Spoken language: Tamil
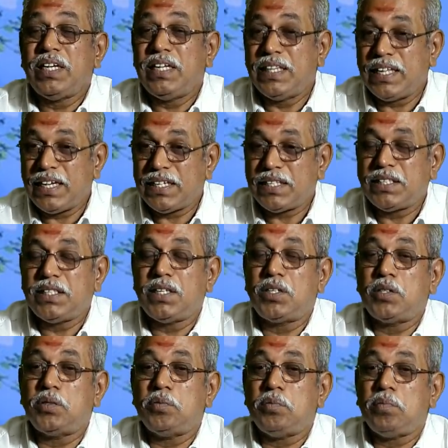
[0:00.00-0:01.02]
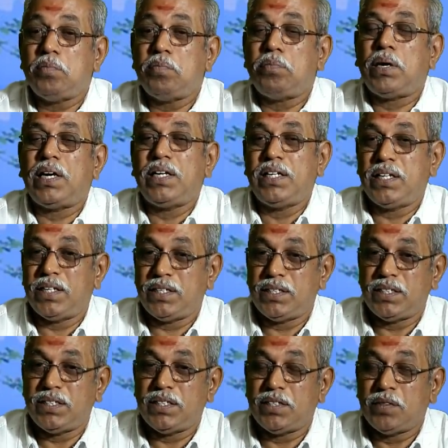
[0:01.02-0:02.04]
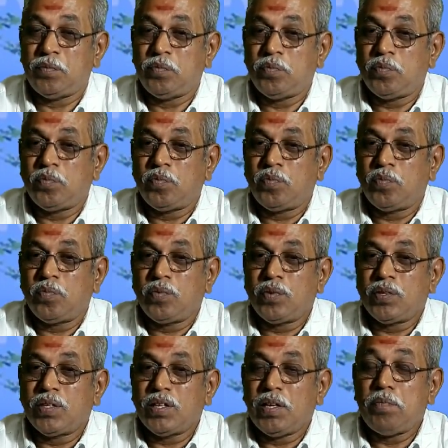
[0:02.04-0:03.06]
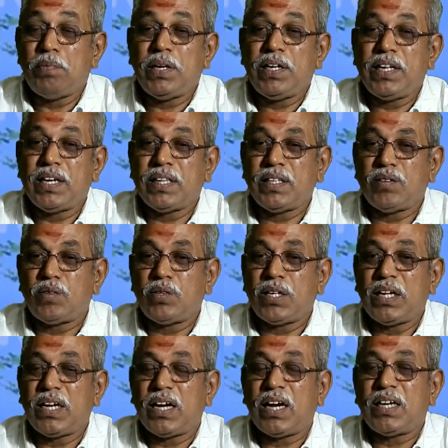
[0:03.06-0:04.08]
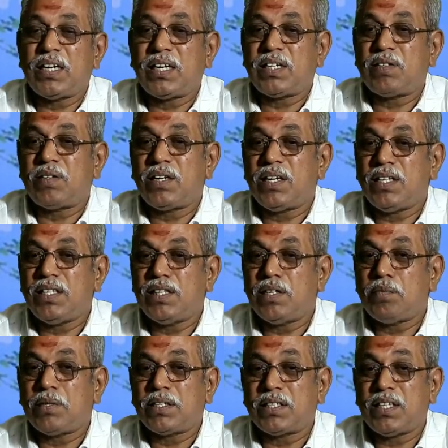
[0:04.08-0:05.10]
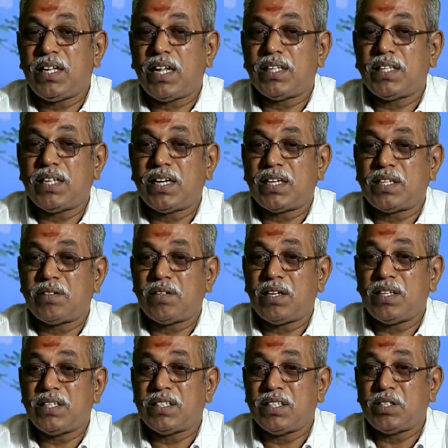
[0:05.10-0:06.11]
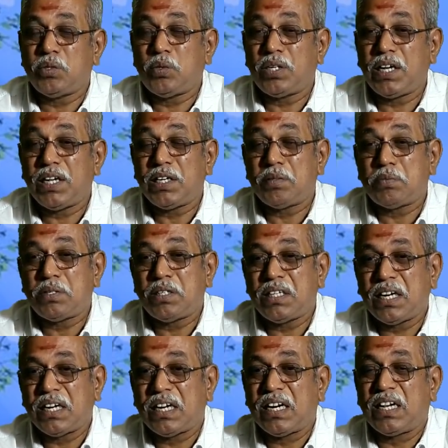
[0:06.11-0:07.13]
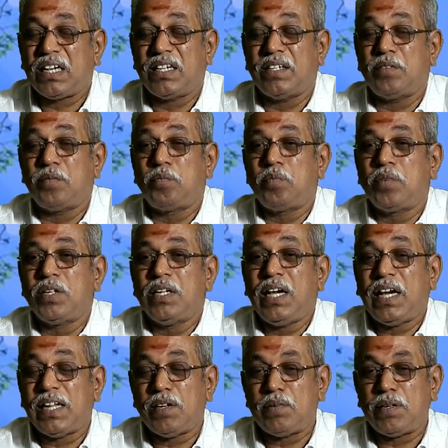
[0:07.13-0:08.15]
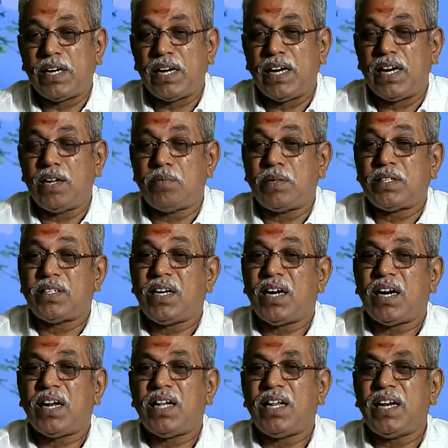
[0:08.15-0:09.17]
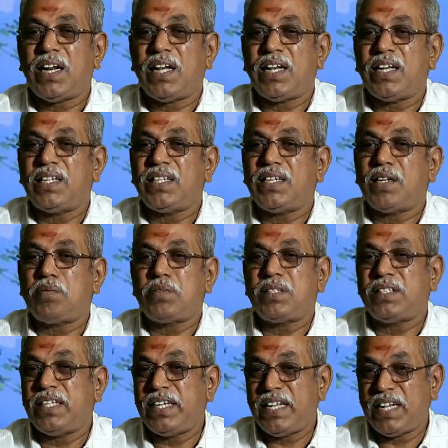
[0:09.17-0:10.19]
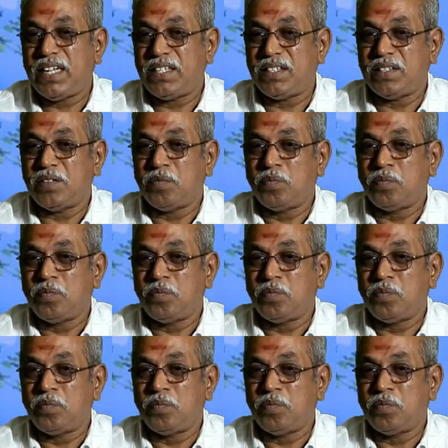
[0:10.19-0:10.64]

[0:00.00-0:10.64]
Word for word: இதயத்திற்கும் பாய்கிறது இப்போ இறந்தவங்களுடைய கால் கட்ட வரல இந்த பக்கத்துலேயும் அந்த கட்ட வரலையும் சேர்த்து ஒரு கயிறை போட்டு கட்டுறாங்க அதை நம்ம கண்ணால் பார்த்துக்கோம் ஆனால் என்ன ஏதுன்னு நமக்கு தெரியாது